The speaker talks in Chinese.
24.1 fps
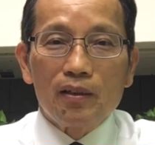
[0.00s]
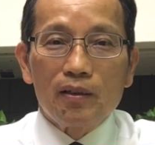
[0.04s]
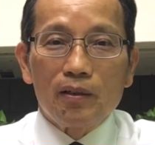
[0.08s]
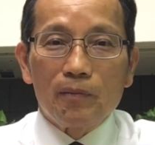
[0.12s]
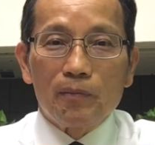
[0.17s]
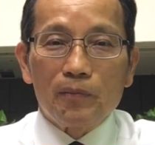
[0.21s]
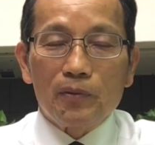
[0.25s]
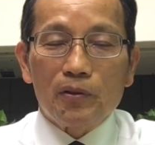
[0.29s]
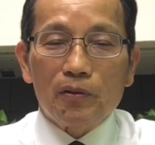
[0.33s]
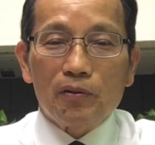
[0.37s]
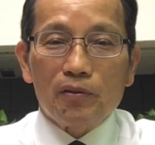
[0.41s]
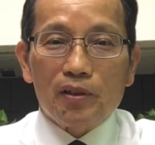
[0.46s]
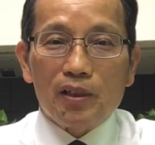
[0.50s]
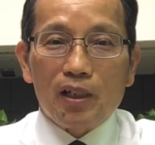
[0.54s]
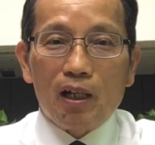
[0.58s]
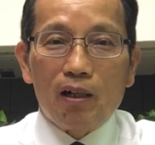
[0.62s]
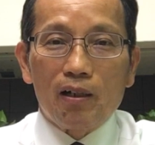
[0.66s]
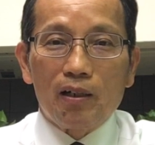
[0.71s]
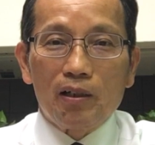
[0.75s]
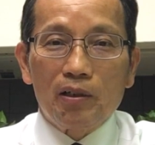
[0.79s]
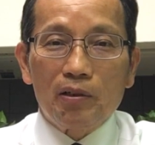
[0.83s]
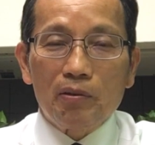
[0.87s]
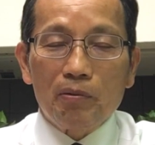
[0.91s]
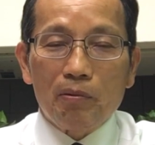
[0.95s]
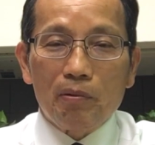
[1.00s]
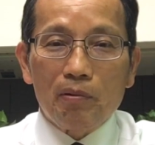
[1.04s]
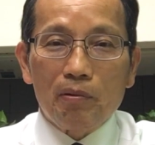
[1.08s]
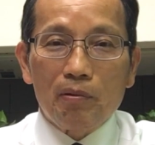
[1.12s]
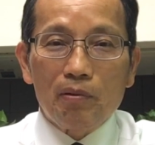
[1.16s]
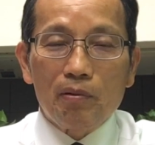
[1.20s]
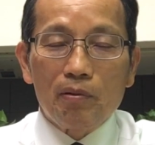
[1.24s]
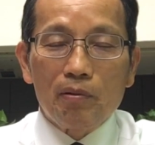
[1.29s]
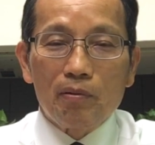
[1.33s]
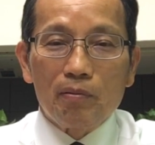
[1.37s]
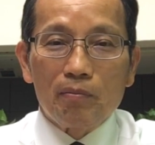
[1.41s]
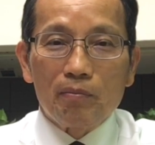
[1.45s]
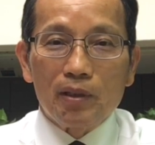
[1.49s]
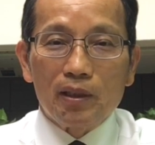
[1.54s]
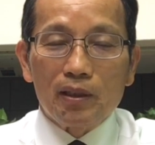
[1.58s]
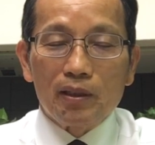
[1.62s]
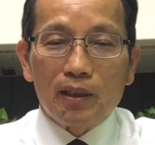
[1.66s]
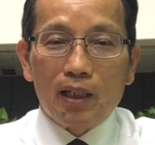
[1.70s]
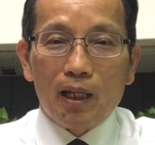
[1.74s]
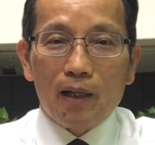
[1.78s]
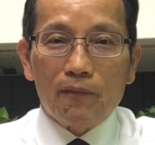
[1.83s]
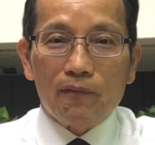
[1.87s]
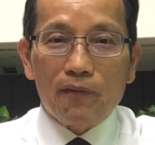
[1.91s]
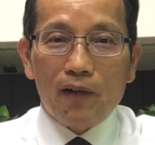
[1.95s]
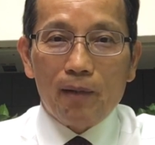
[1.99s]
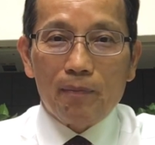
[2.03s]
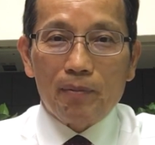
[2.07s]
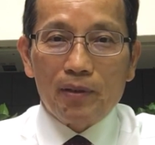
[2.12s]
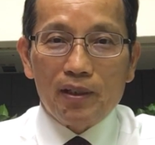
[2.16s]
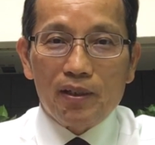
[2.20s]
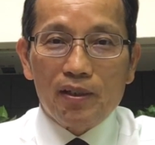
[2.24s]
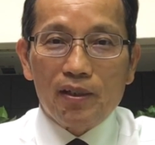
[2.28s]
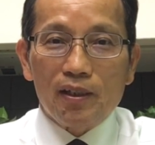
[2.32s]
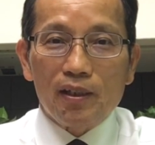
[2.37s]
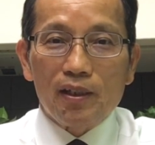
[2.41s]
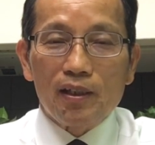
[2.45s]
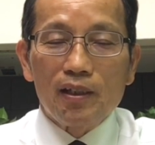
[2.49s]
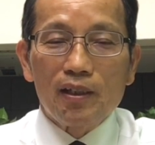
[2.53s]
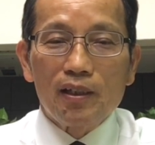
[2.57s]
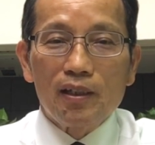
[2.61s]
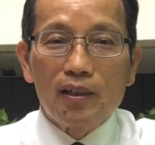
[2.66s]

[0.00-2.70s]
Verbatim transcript: 我们就找儿女们来发脾气，